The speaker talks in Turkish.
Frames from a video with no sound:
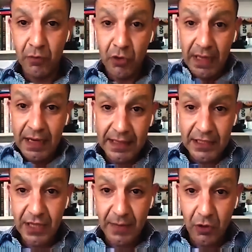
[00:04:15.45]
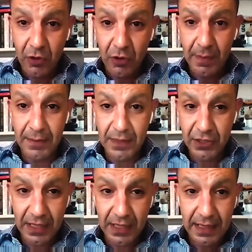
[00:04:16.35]
Buralarda işlem görmeye
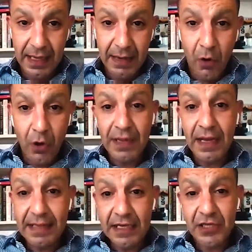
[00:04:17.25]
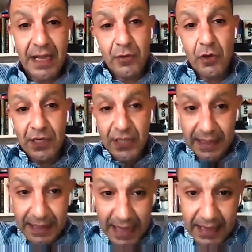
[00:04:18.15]
başlayacak. Oralarda işlem
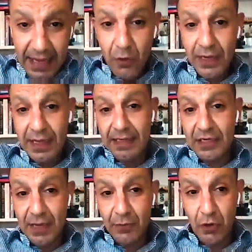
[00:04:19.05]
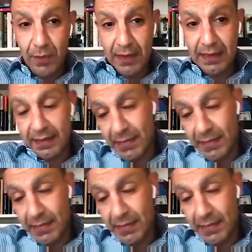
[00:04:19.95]
görecekler, yani oralarda işlem görmeye